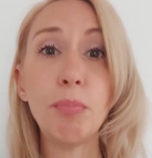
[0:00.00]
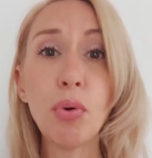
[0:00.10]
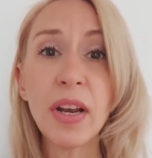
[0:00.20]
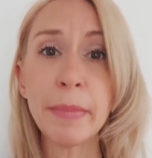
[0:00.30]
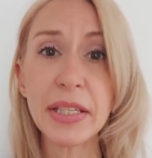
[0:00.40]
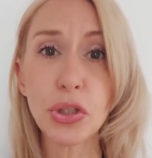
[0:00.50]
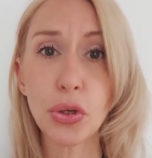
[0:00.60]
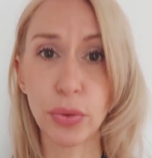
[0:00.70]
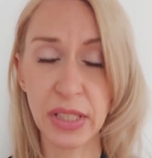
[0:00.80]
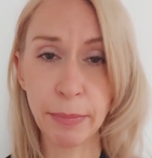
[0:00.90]
Pour les
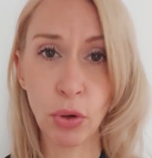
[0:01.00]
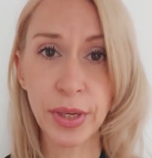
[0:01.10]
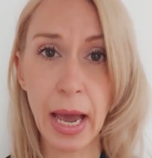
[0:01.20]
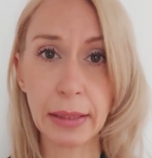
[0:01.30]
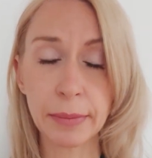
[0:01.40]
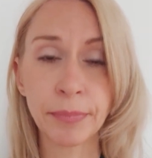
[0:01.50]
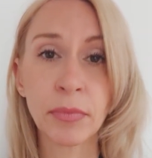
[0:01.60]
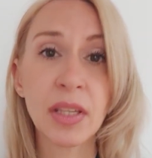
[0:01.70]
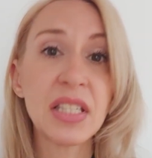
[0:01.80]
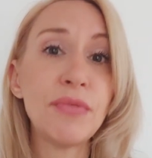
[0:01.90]
messieurs qui me regardent,
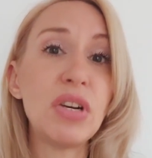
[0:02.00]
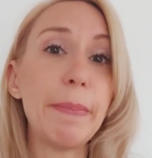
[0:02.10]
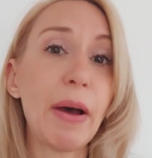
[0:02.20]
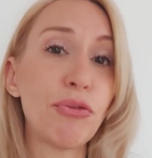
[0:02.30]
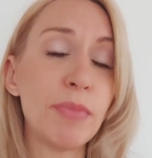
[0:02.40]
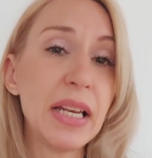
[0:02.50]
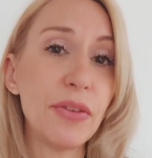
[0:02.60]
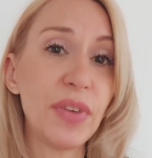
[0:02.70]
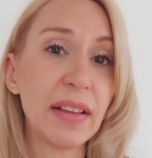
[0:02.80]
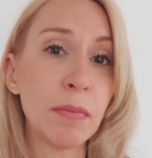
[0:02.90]
si vous voulez parfumer
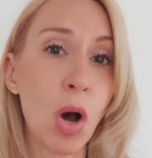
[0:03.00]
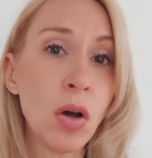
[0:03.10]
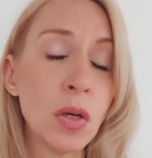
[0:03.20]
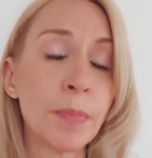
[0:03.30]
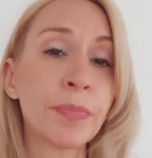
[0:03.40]
les vêtements,